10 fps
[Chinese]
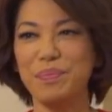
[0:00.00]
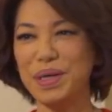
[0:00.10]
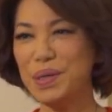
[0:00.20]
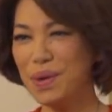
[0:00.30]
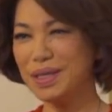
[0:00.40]
被
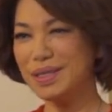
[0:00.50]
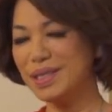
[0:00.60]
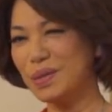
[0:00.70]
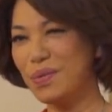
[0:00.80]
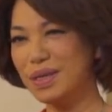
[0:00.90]
遗忘的
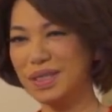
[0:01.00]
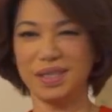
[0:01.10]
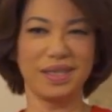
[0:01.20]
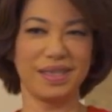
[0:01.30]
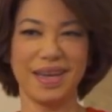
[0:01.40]
时光
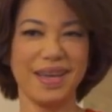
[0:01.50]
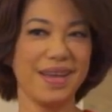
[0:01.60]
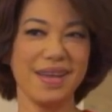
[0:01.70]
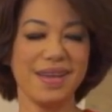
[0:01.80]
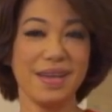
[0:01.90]
是
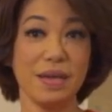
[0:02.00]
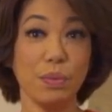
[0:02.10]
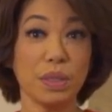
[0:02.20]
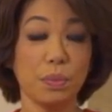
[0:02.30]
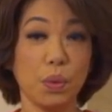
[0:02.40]
谁？
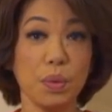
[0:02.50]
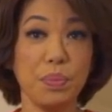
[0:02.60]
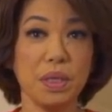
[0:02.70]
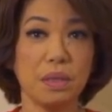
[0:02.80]
为什么会变